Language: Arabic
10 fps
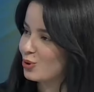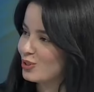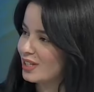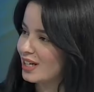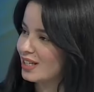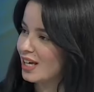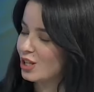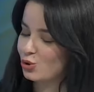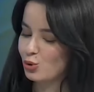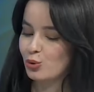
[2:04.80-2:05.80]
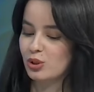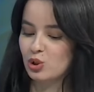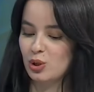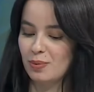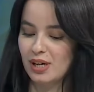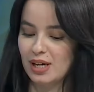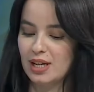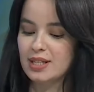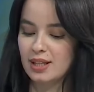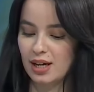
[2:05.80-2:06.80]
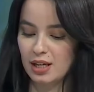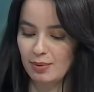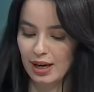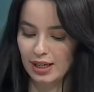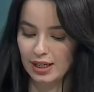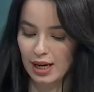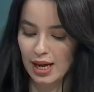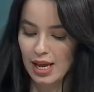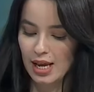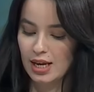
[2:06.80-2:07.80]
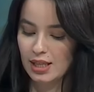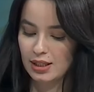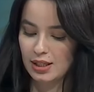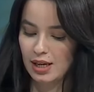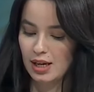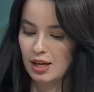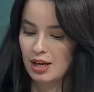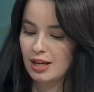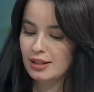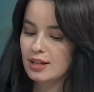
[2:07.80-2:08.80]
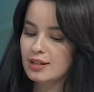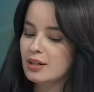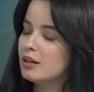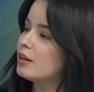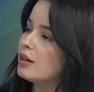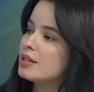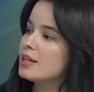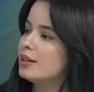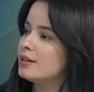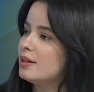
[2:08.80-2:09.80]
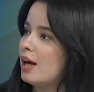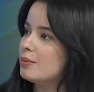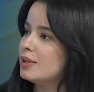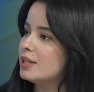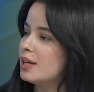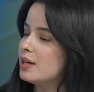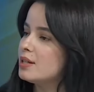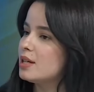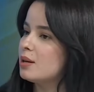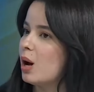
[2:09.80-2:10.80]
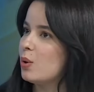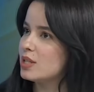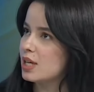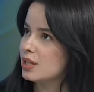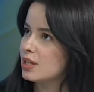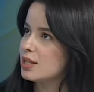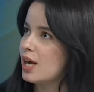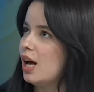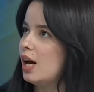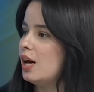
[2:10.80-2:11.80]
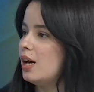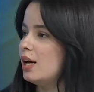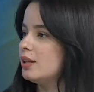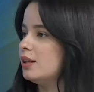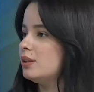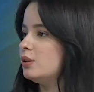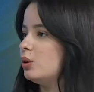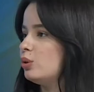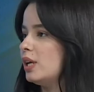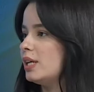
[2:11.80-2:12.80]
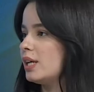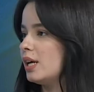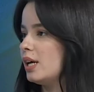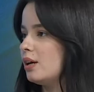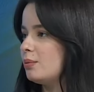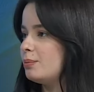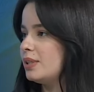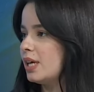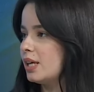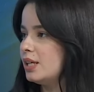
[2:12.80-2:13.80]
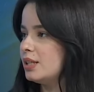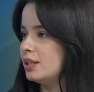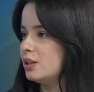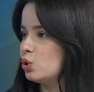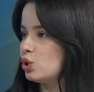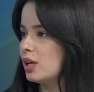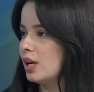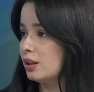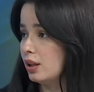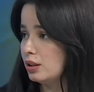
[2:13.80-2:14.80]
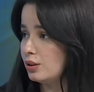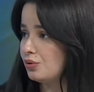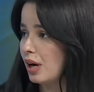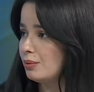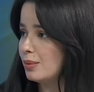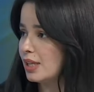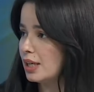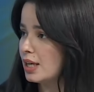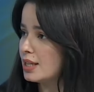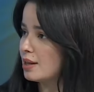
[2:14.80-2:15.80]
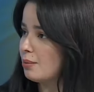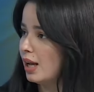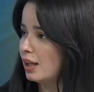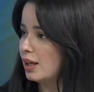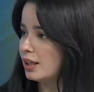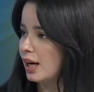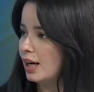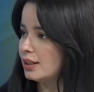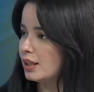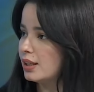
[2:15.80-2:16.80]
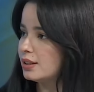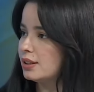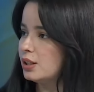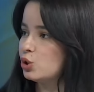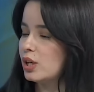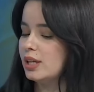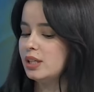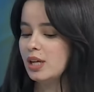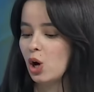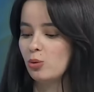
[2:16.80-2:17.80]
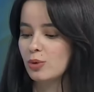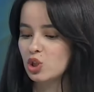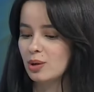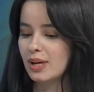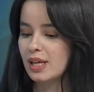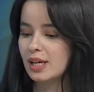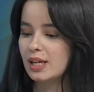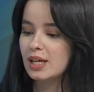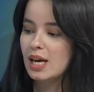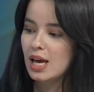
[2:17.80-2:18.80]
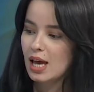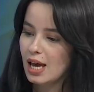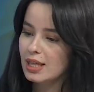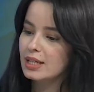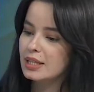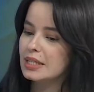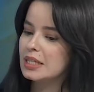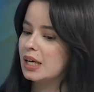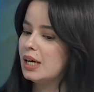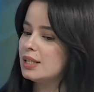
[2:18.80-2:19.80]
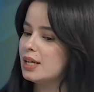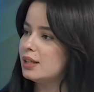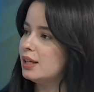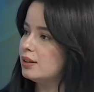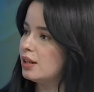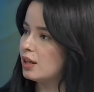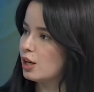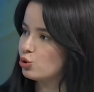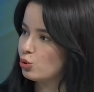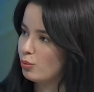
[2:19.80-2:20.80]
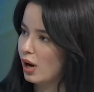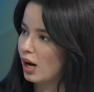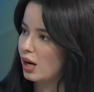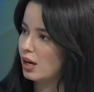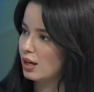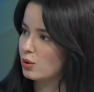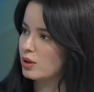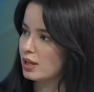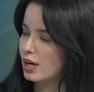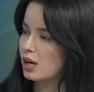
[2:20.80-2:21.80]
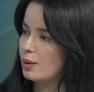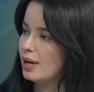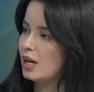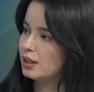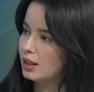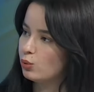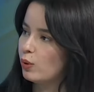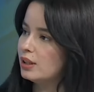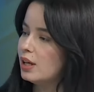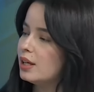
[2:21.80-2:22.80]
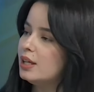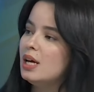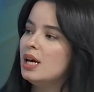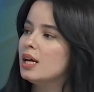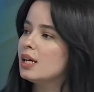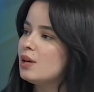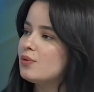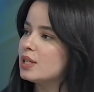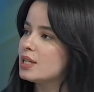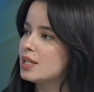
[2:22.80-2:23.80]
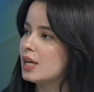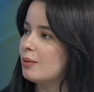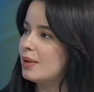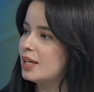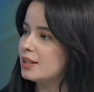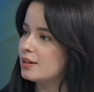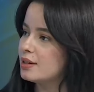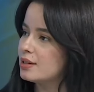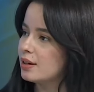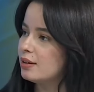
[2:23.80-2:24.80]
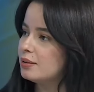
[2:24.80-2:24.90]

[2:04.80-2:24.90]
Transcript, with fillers: بكل تاكيد هذه الجهود الجباره ليست غريبه علينا اذا آه، التنسيق سياده العميد التنسيق مع وزاره الصحه ايضا هنالك بالتاكيد انتشار ايضا للدفاع المدني لا سمح الله اذا حدثت نعم. اشكاليه او ما شابه ذلك هذه التنسيقات ايضا ذكرتم مع آه، الكهرباء ايضا والنقل كيف تسير عملية التنسيق؟